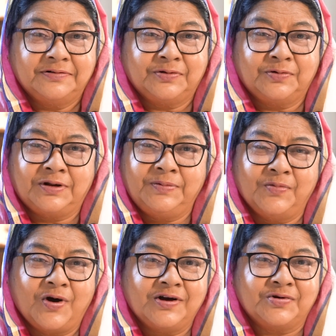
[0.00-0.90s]
তখন আমি
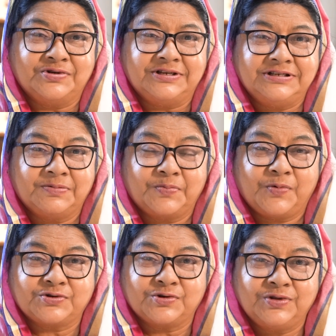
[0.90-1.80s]
মহা খুশি যে আমার
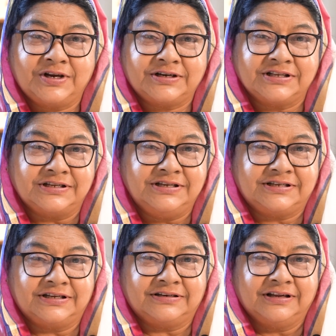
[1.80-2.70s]
পছন্দের একটা
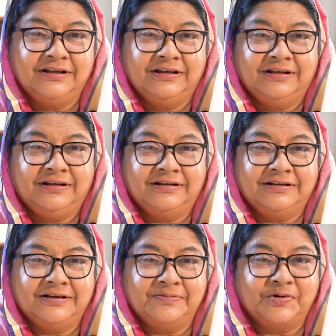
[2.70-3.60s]
জিনিসের
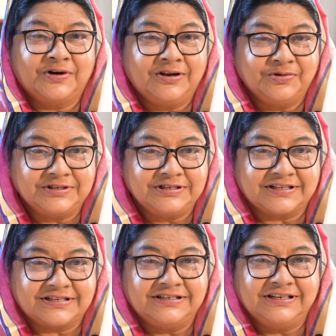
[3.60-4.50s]
মডেল হতে
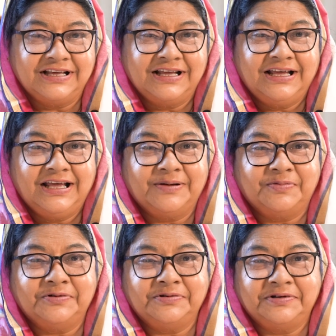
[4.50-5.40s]
যাচ্ছি
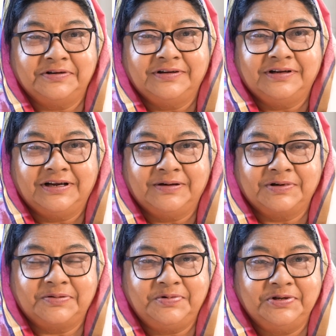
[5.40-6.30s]
এবং
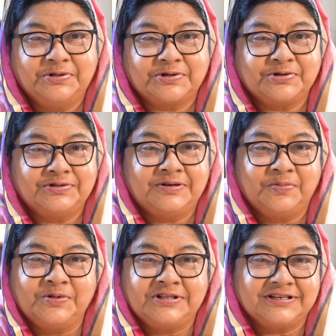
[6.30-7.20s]
আমার প্রিয় দর্শকদের
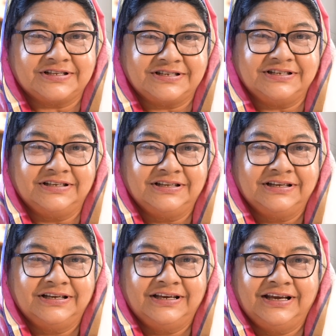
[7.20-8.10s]
বলতে যাচ্ছি
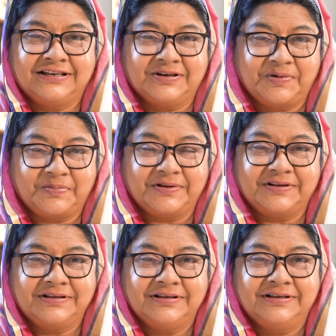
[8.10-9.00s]
এটার ব্যাপারে
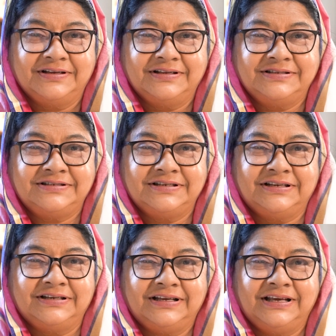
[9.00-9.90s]
যে
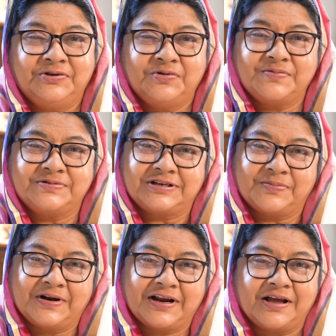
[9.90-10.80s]
এই রুয়াবজাটা
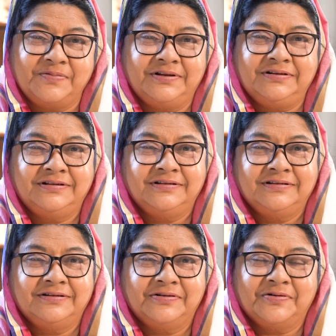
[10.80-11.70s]
আপনারা খাবেন
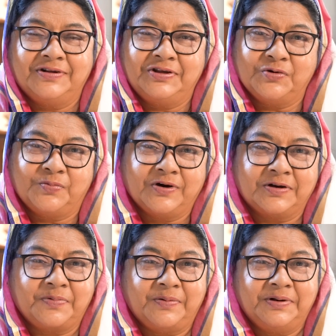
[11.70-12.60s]
অনেক
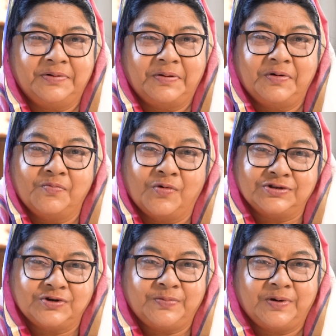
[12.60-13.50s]
উপকার পাবেন এবং
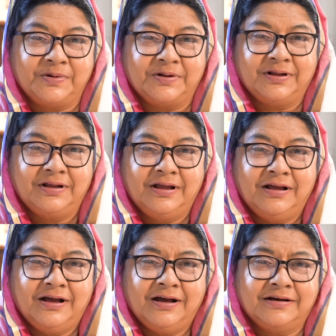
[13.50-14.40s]
মজাও পাবেন
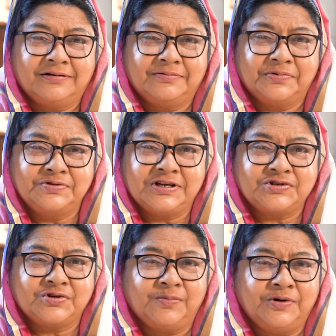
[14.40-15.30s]
আর
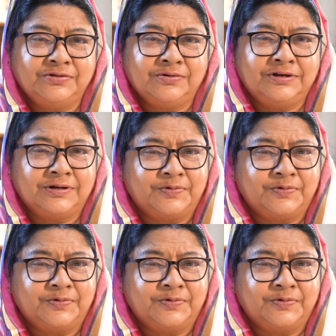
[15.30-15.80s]
রোজার সময় তো এটা